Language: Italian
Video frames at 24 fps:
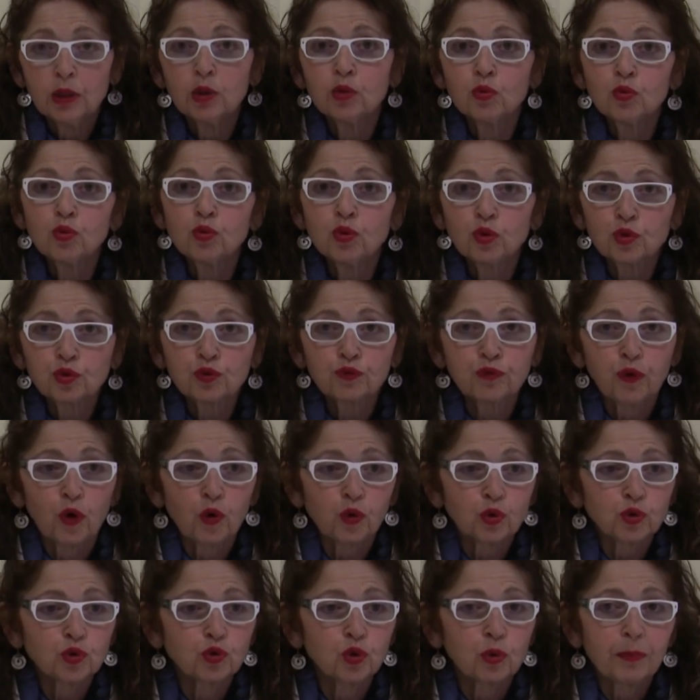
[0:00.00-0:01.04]
uno
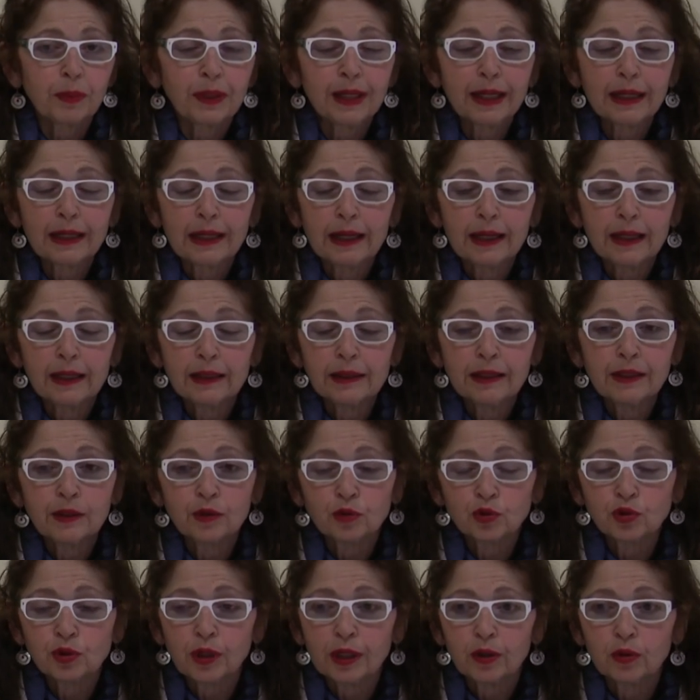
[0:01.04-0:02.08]
sforzo per le
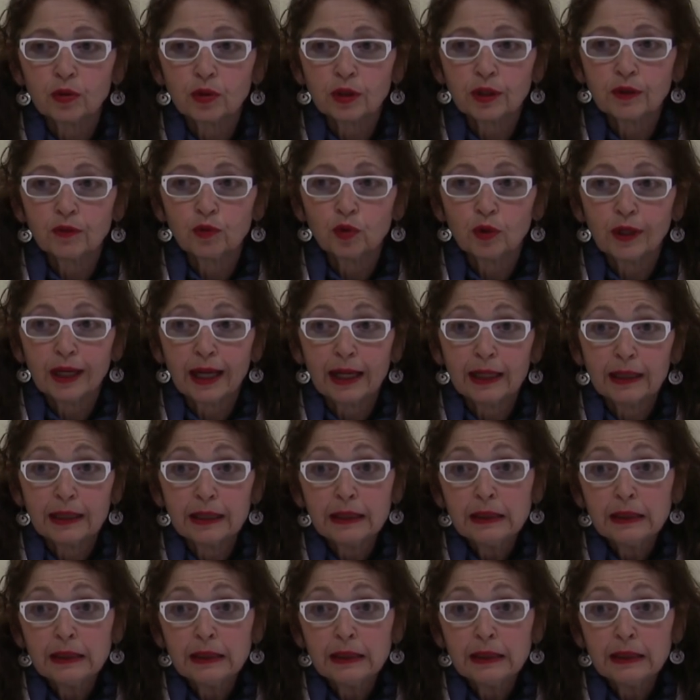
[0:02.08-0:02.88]
nostre corde vocali.